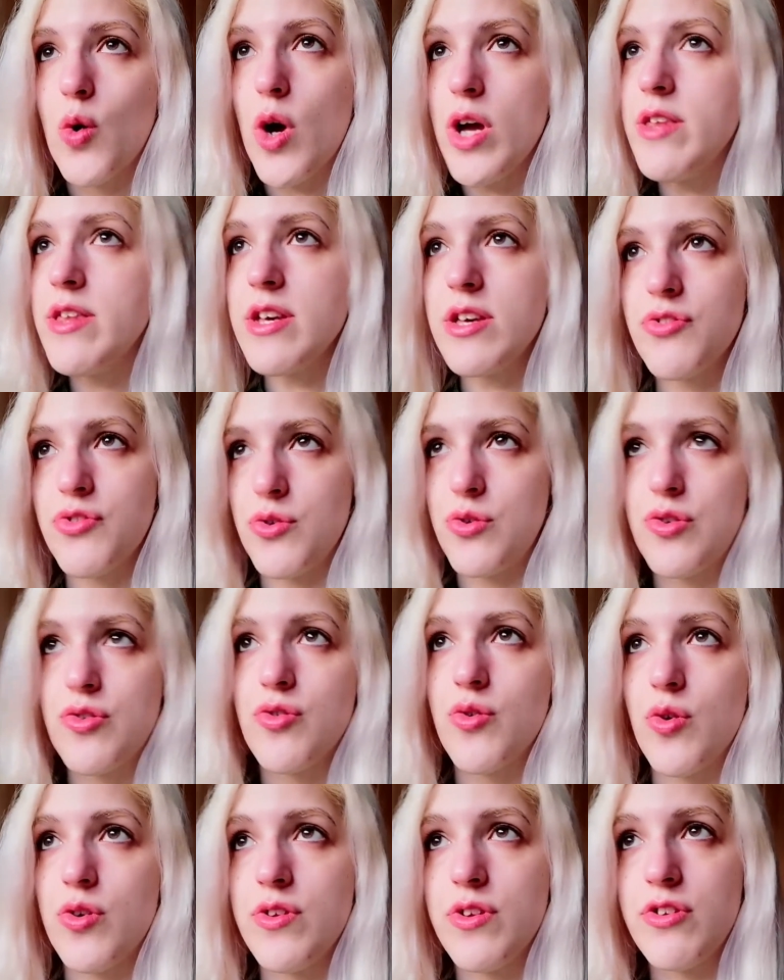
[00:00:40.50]
quais é que são
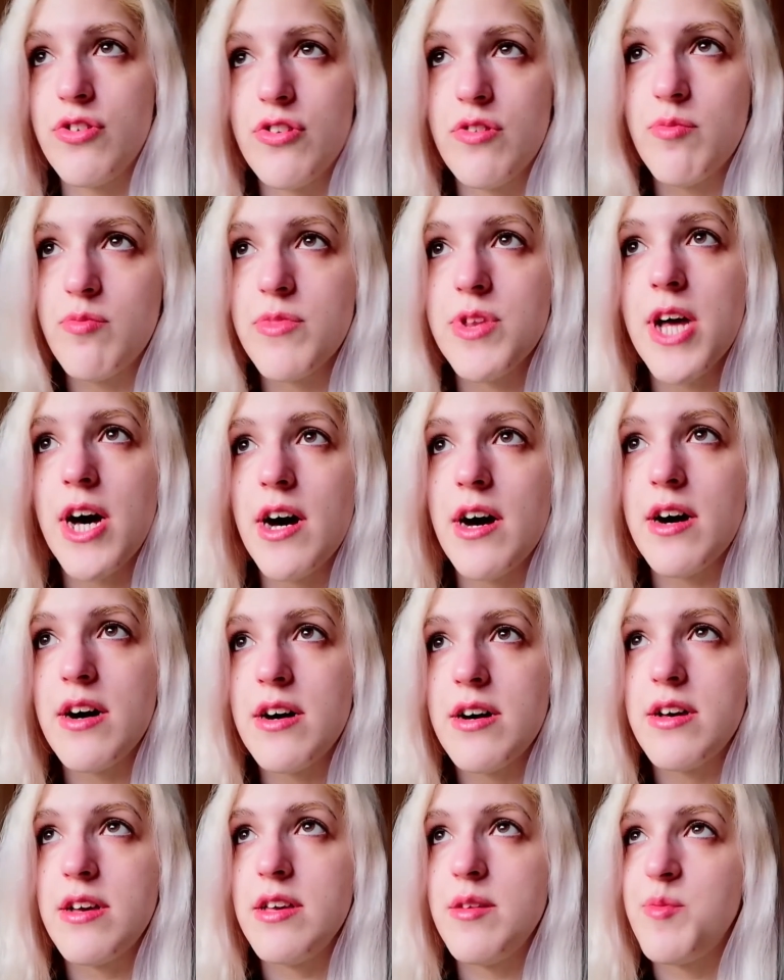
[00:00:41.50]
as coisas que me
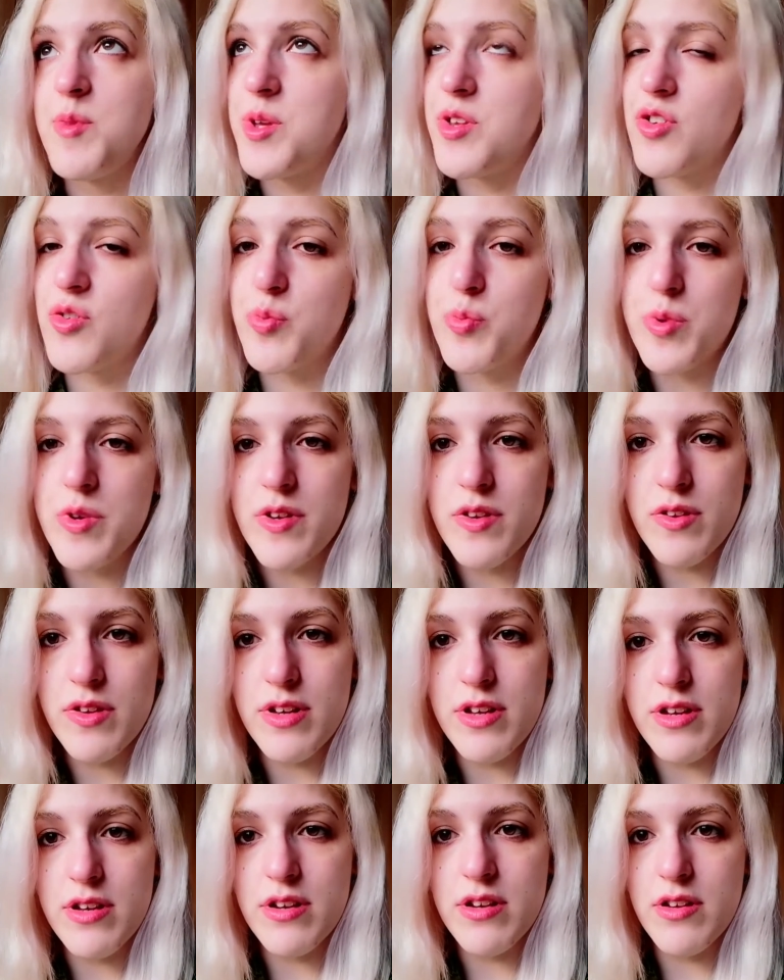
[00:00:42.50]
dá imenso
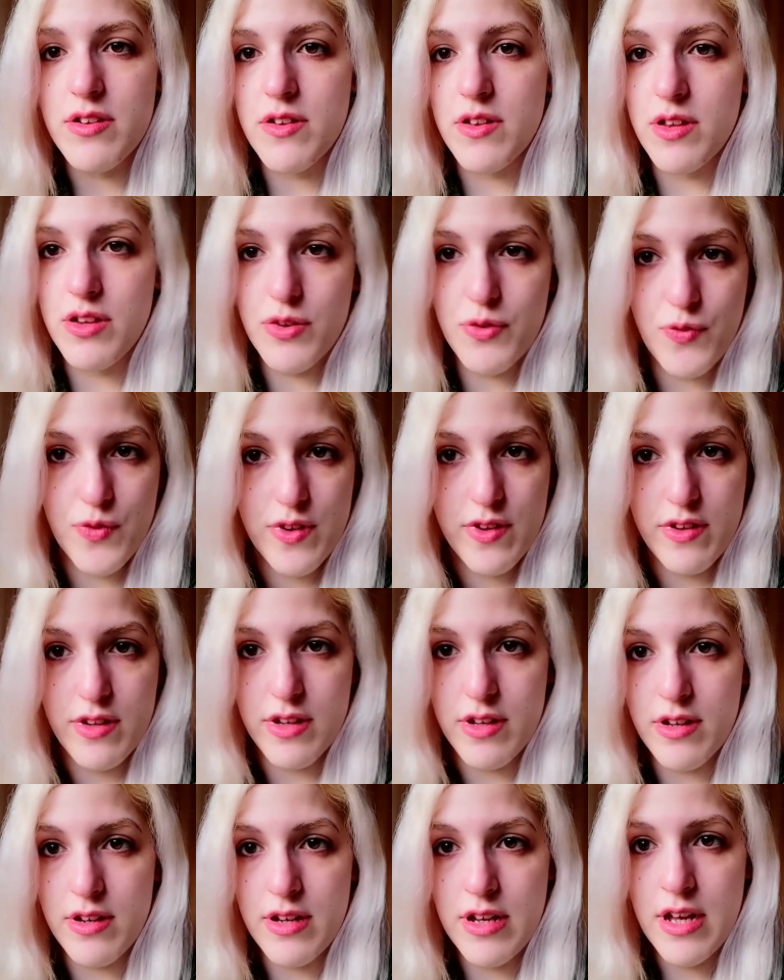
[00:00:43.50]
prazer de
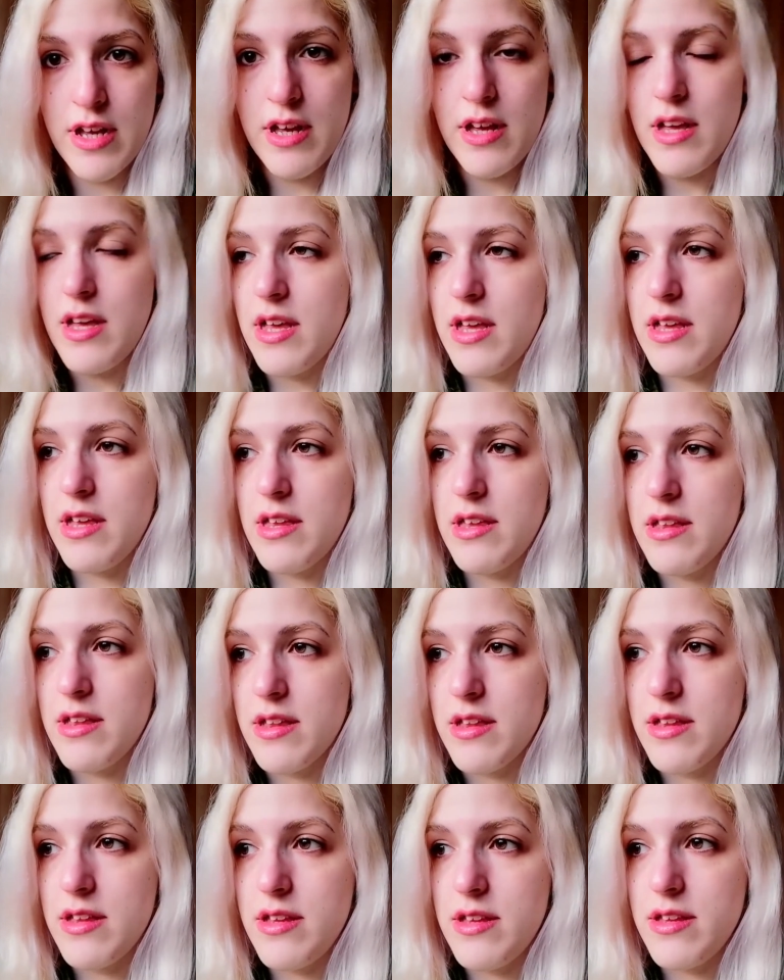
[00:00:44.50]
fazer
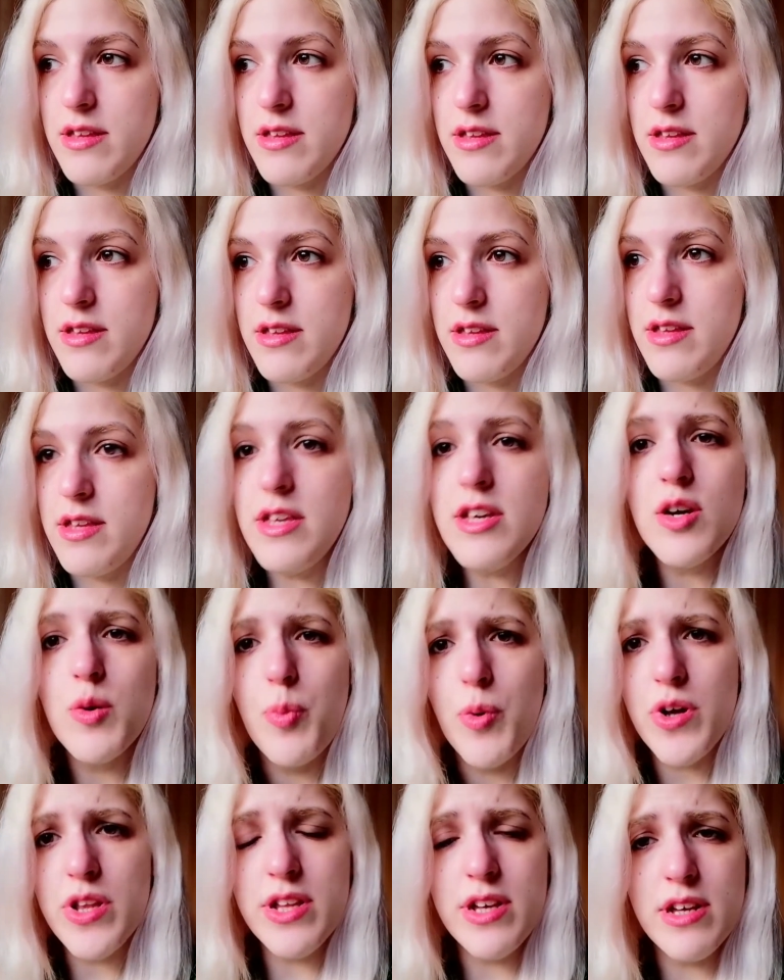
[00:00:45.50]
e
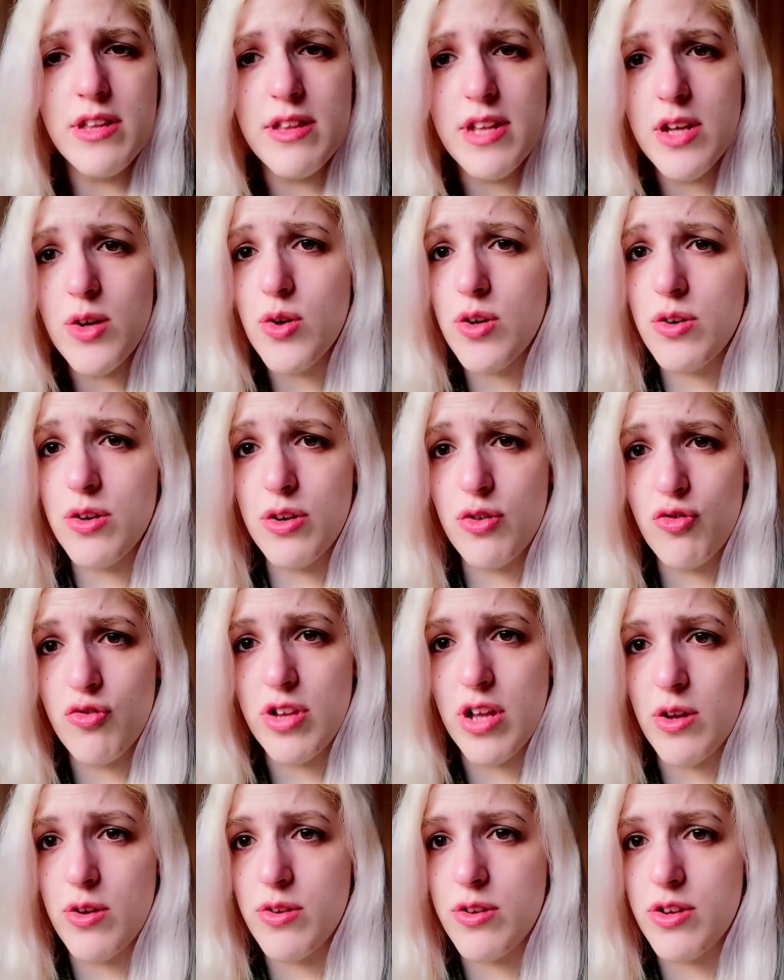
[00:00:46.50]
que podem até
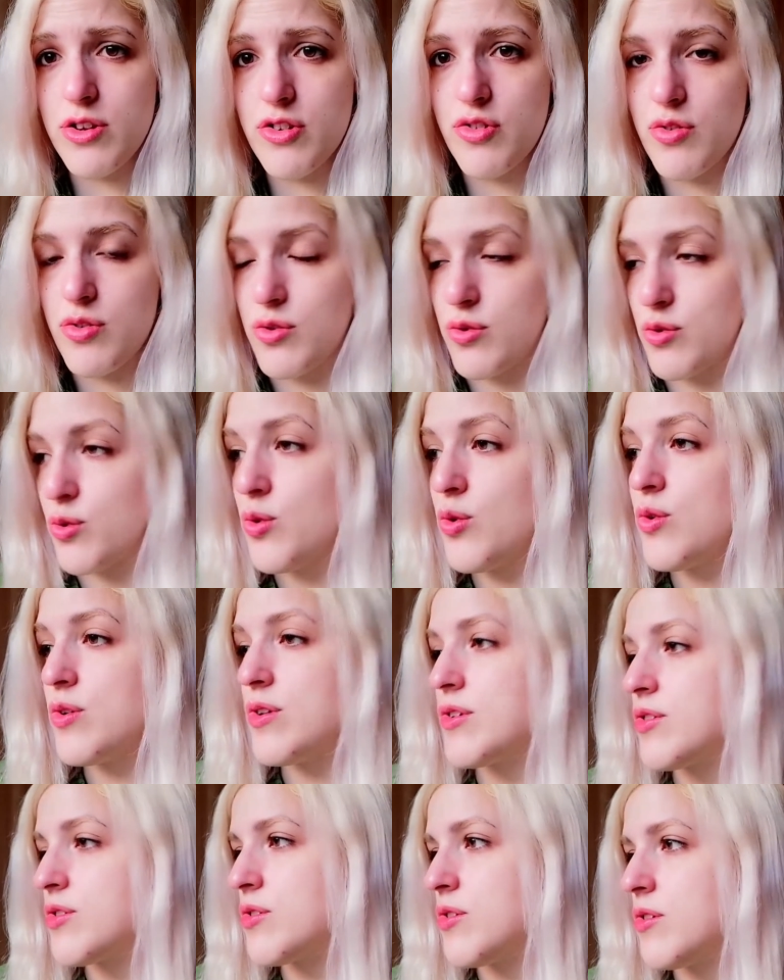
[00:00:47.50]
ajudar outras
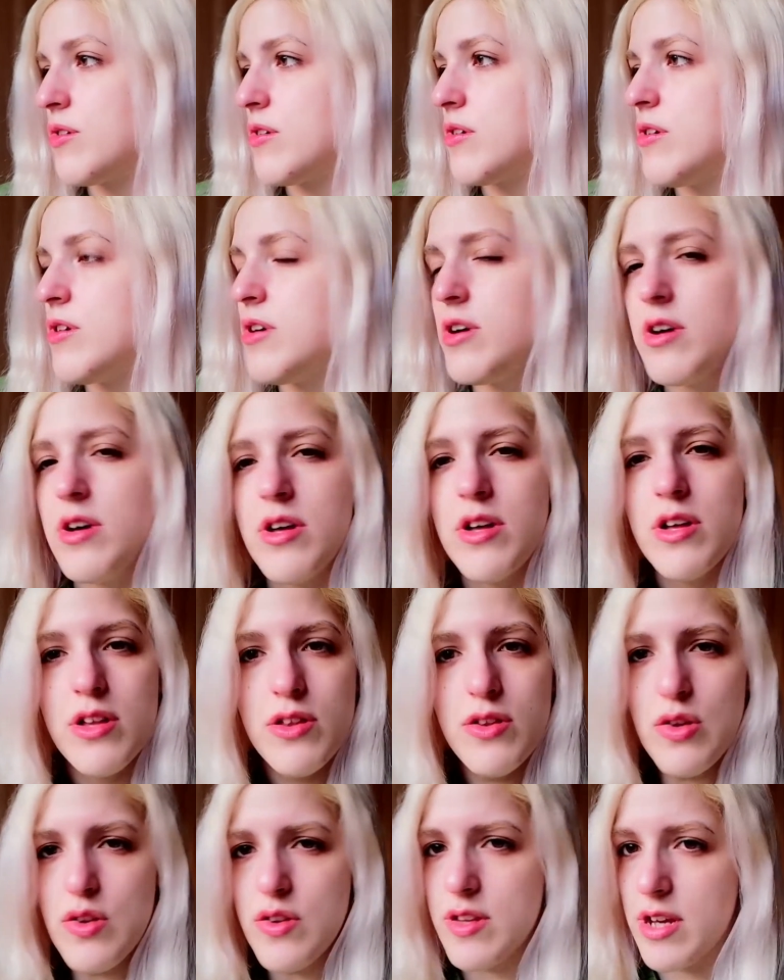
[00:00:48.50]
pessoas ou
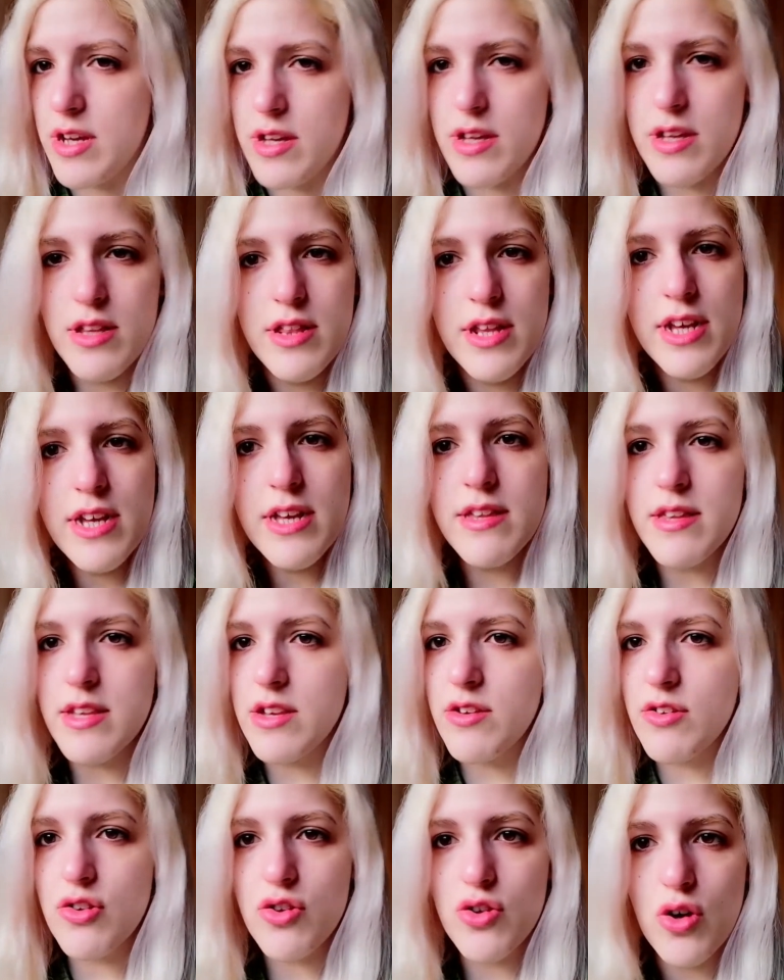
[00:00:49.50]
não sei, nem que
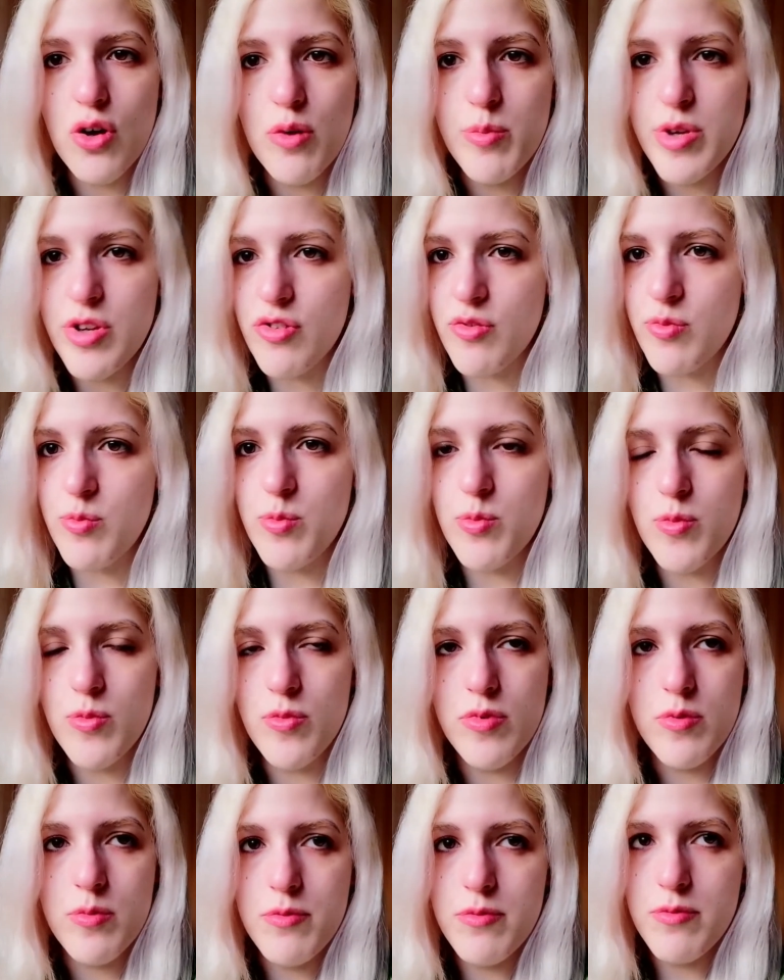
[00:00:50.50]
seja só
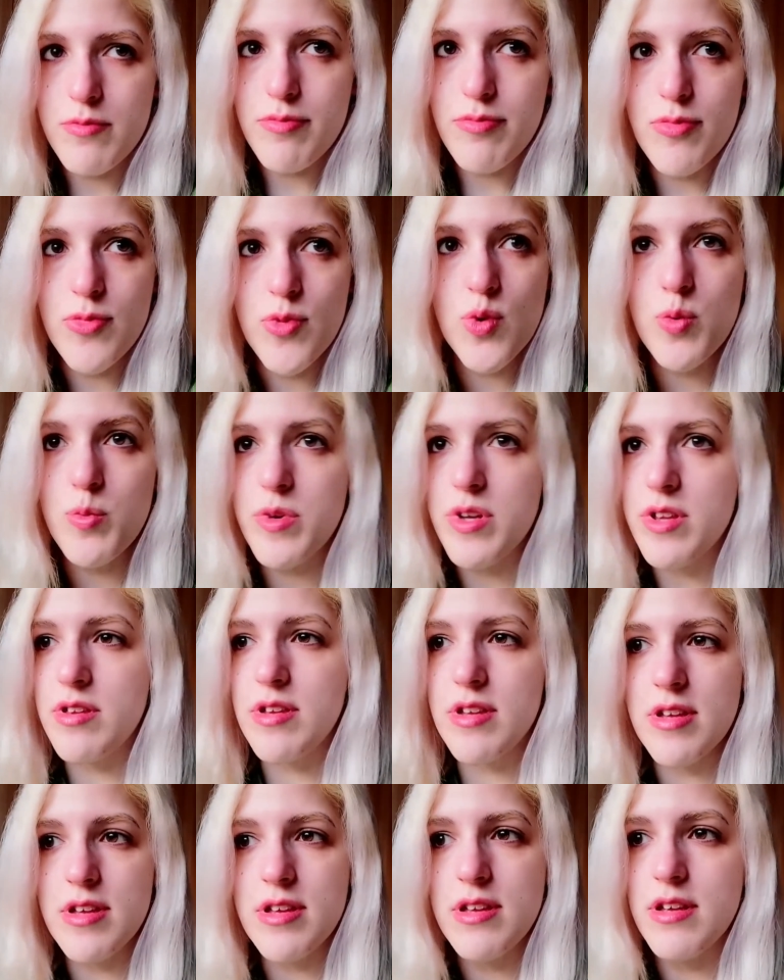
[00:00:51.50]
mesmo numa
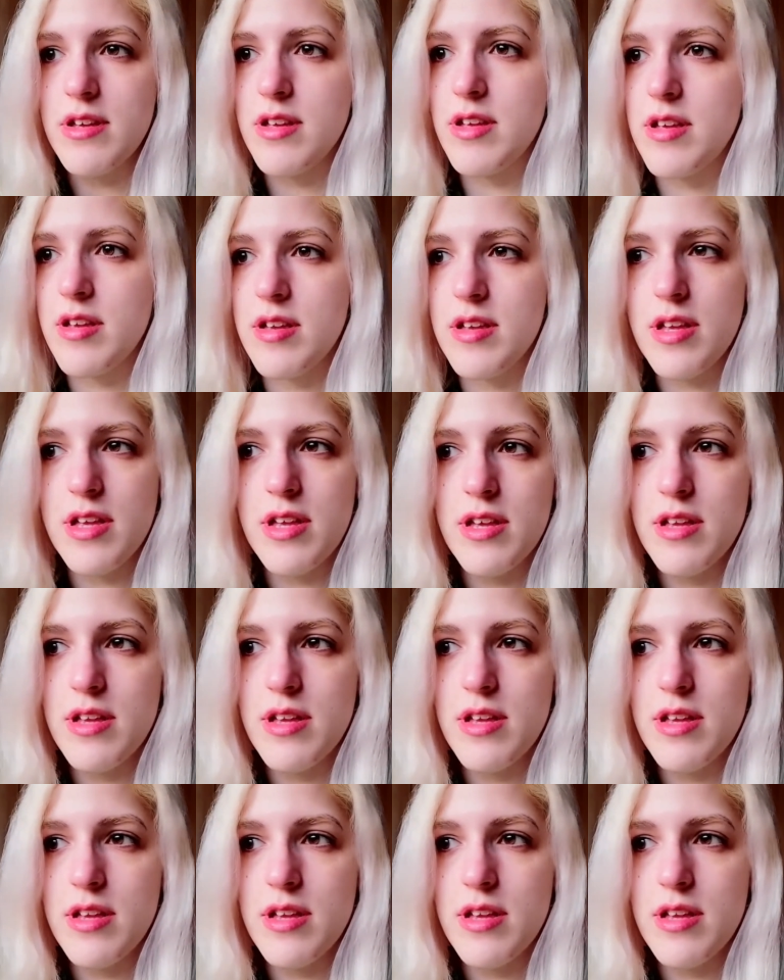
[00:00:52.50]
de